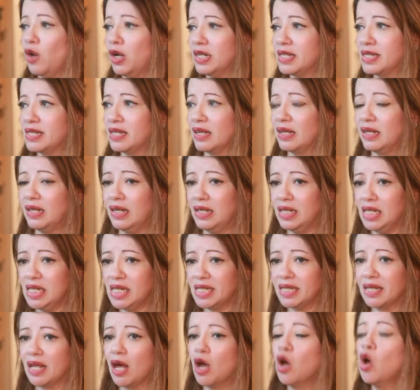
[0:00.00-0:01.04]
على
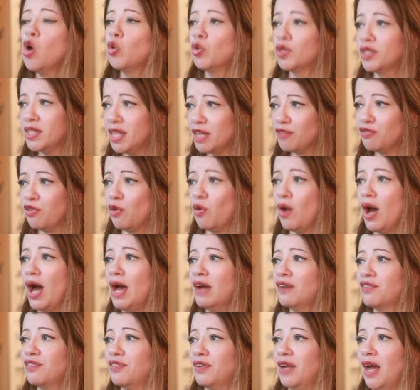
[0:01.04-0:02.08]
استقلاليتنا وندافعوا
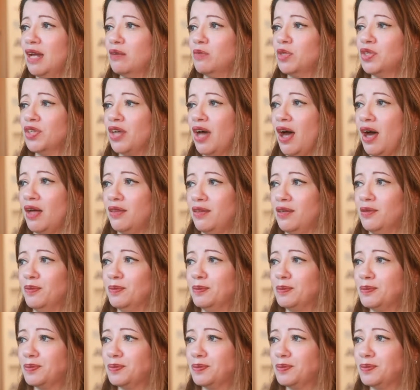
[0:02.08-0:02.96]
اكثر على المتقاضي